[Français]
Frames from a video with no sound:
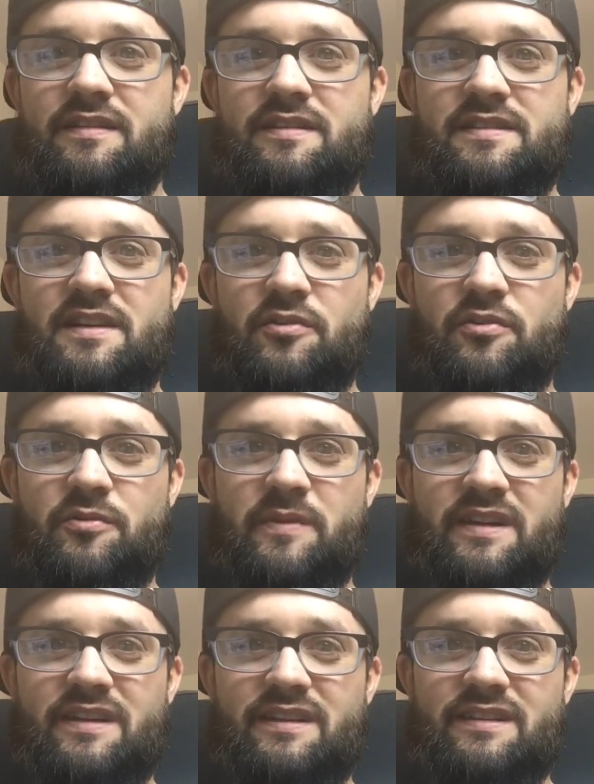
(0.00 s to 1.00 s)
Salut
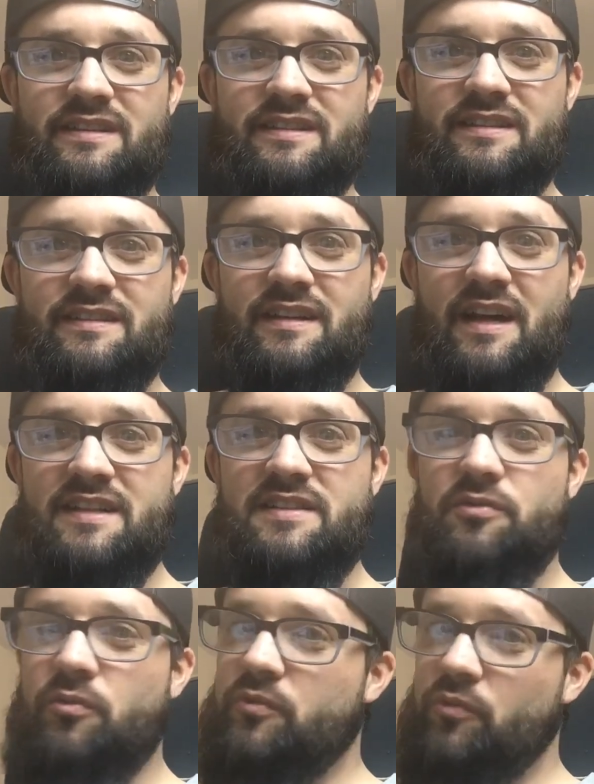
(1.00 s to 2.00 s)
Kumi.
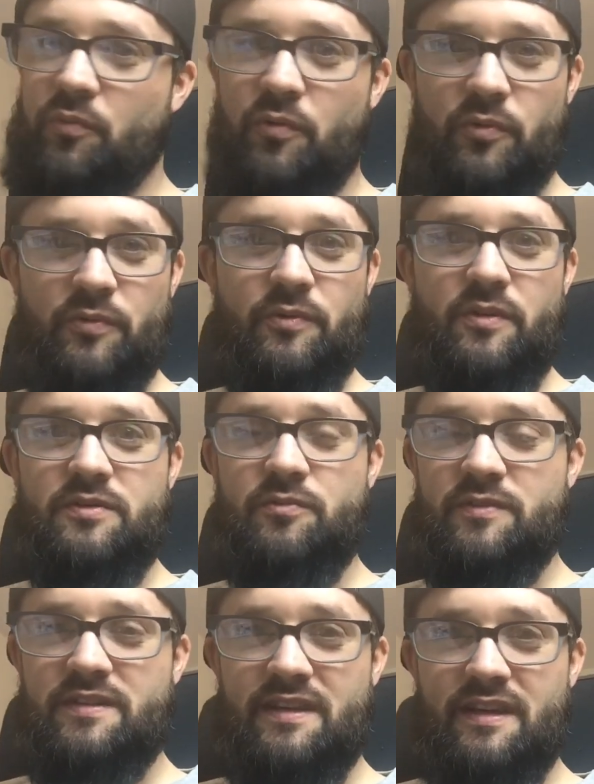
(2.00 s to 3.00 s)
Asdong non plus. Asdong
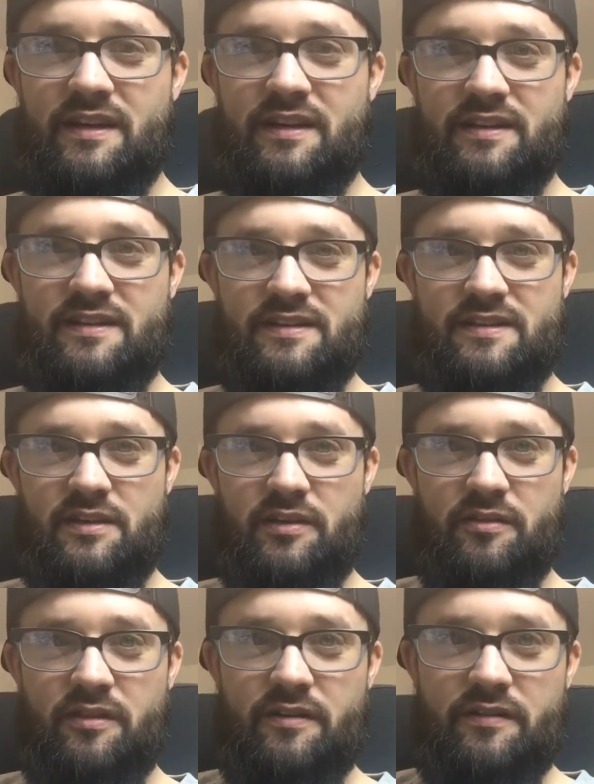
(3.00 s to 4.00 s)
c'est euh,
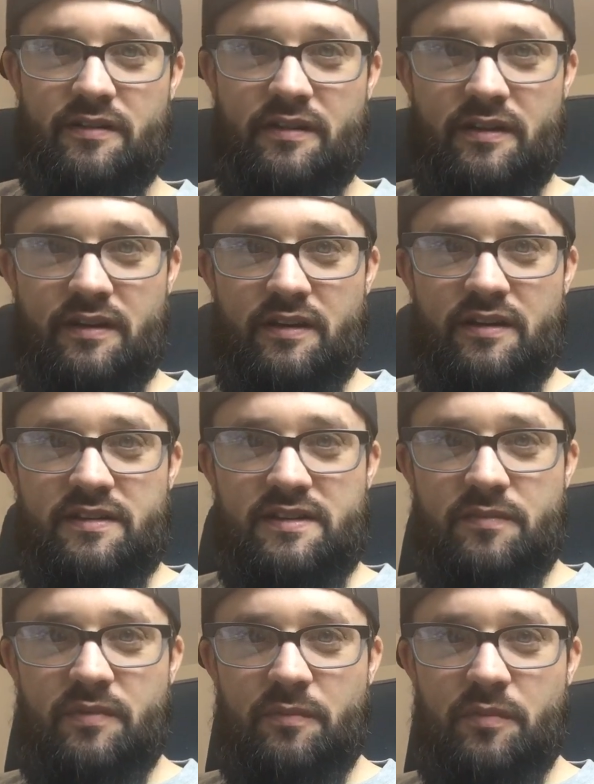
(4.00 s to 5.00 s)
euh
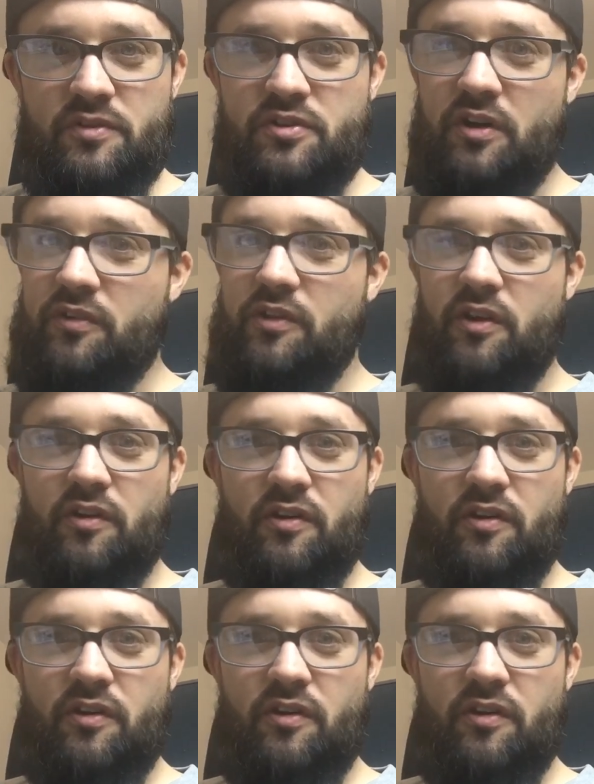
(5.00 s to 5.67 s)
Bill Puncher, non.